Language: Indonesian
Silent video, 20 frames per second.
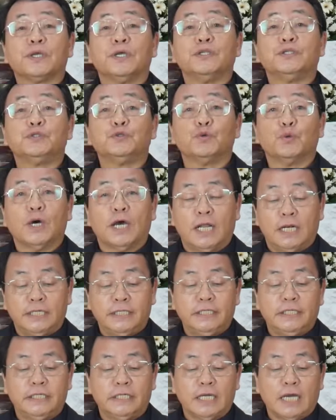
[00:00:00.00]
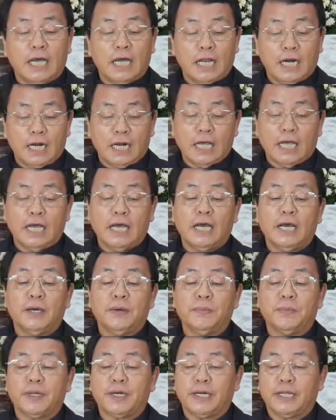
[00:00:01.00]
kecuali
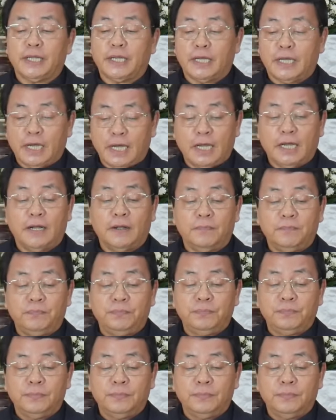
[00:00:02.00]
Allah mereka.